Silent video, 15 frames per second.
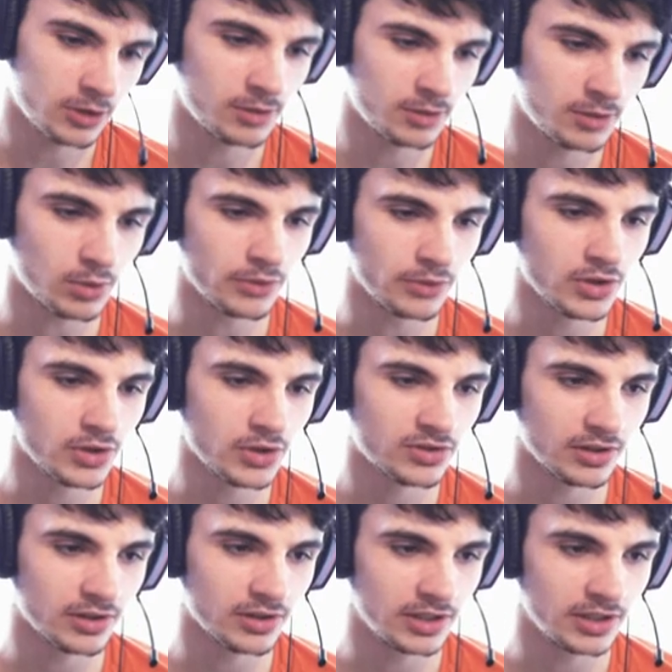pour le vieux
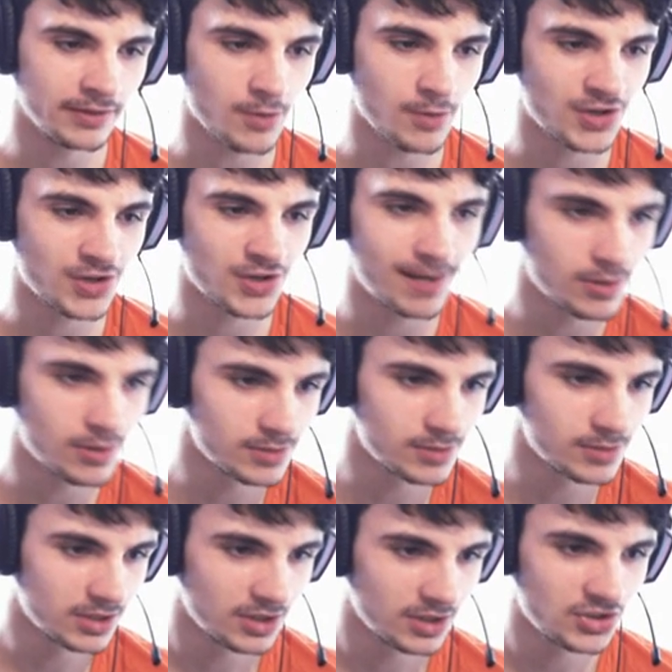ça, il va manger la bombe
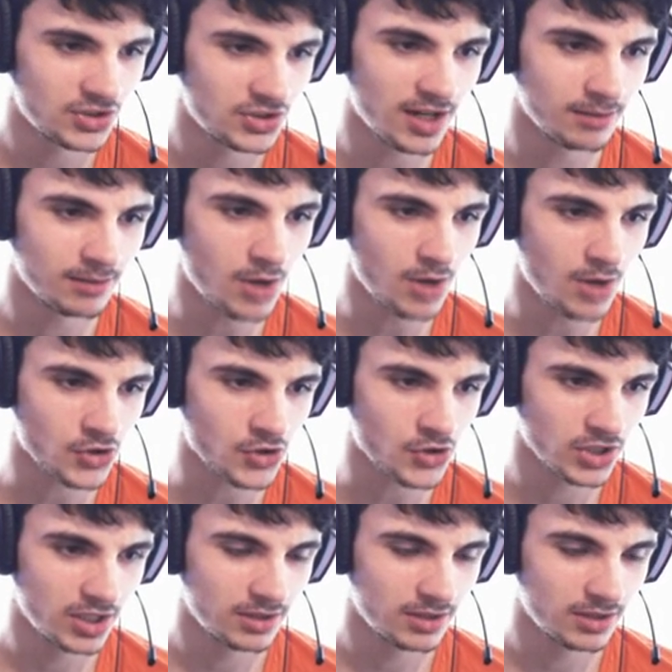Tiens, mange
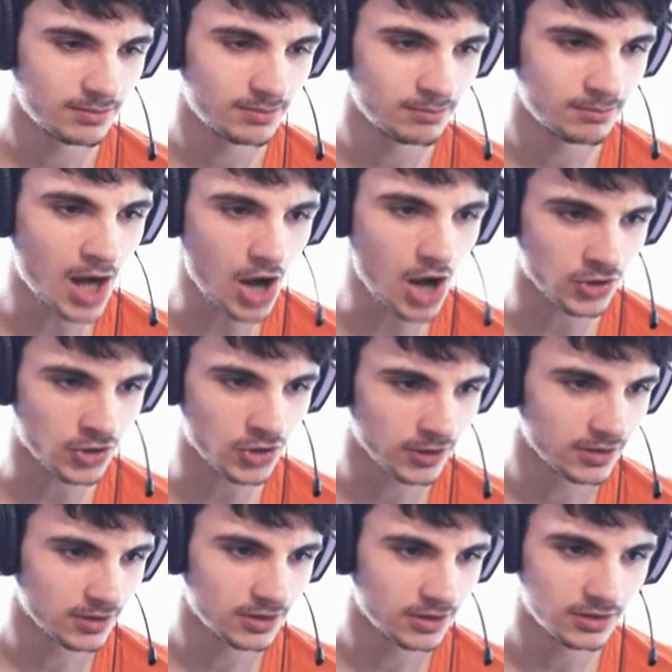Mange
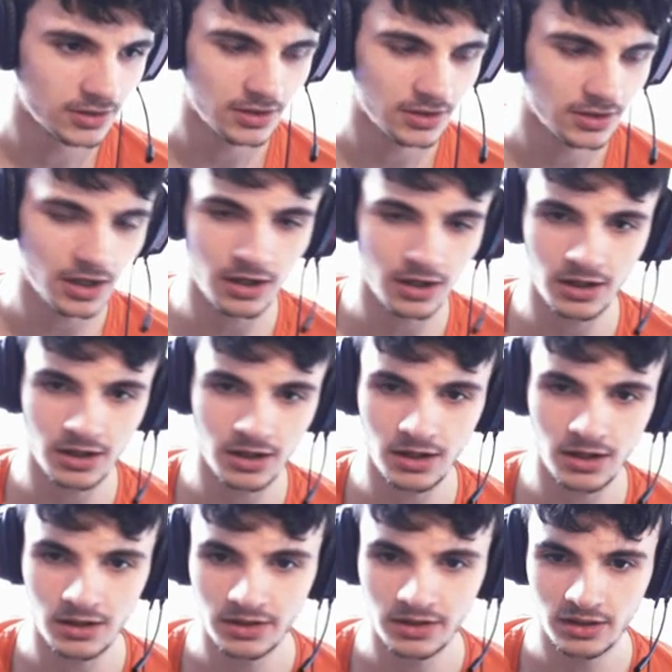Oh
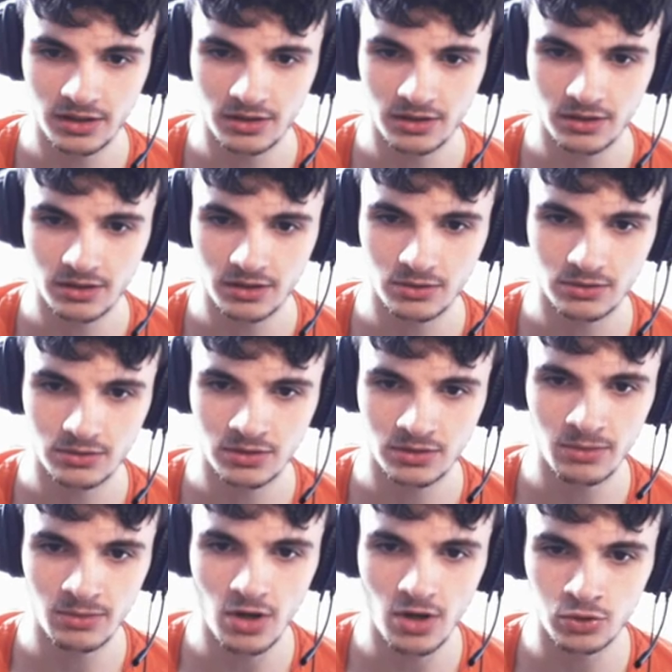
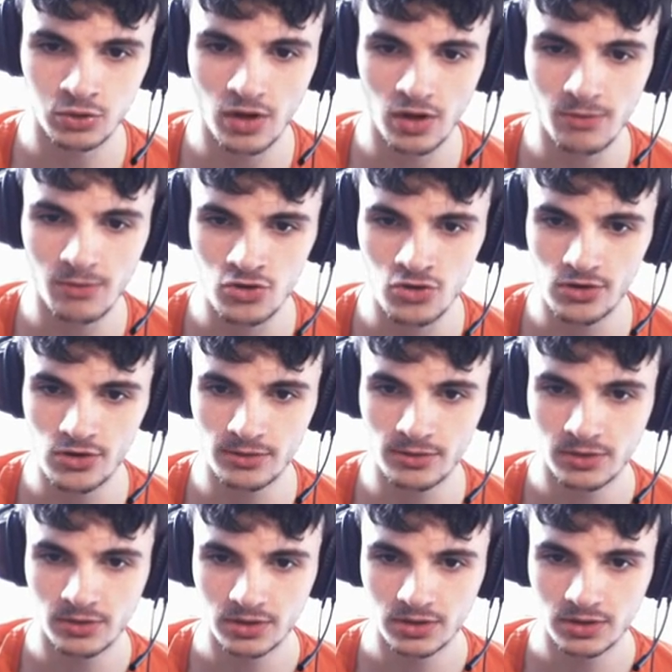Démineur, toi, mange-le
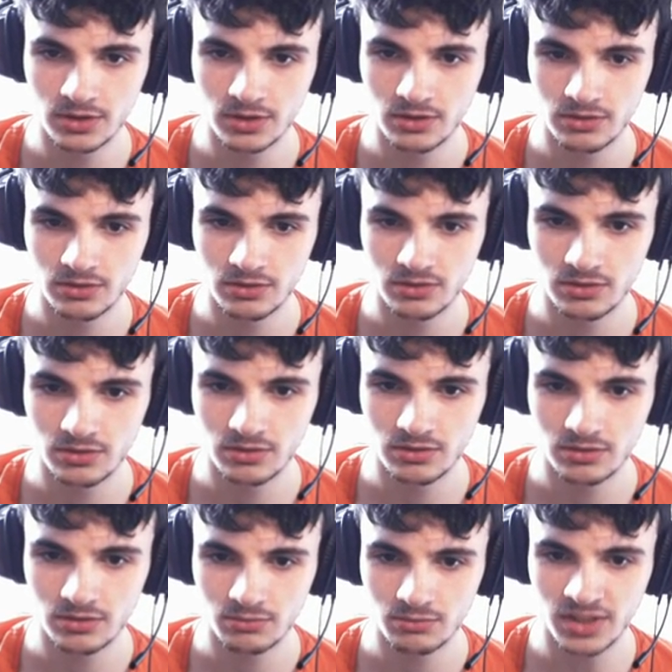
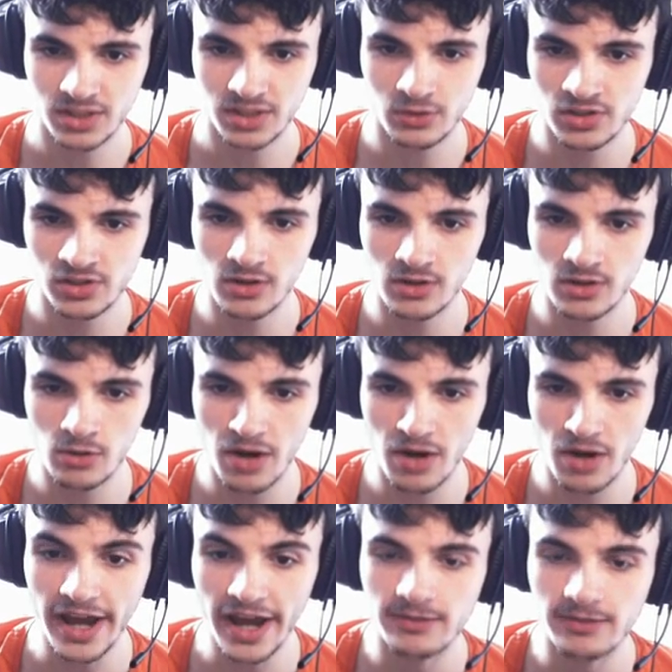Putain, t'es aussi gros que moi
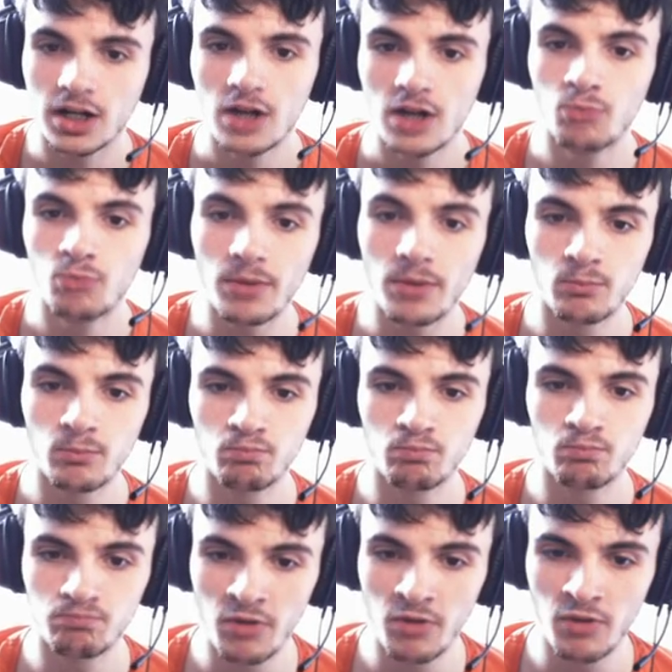Eh Me...
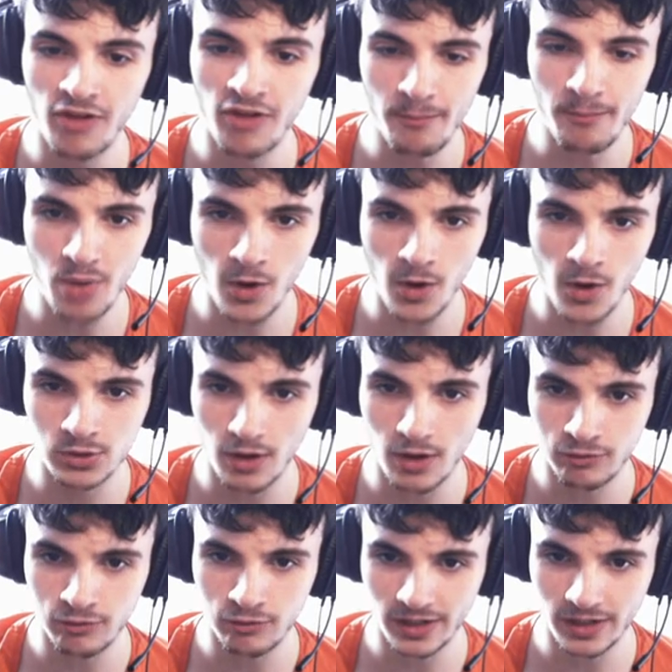Me frappe pas en retour,
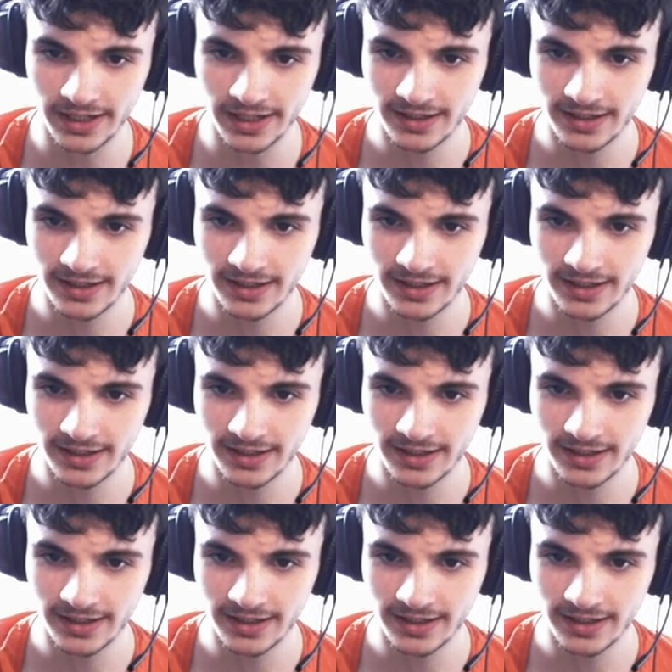enfoiré